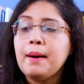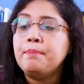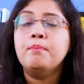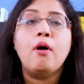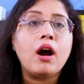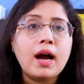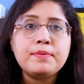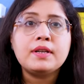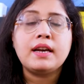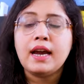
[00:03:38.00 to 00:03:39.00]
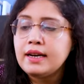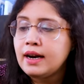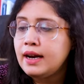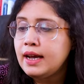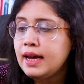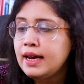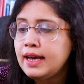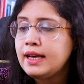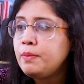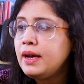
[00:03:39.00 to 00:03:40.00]
अब मॉकअप्स क्रिएट करने के
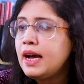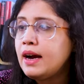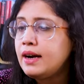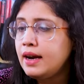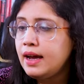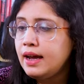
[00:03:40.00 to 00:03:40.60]
लिए तुम्हें क्या करना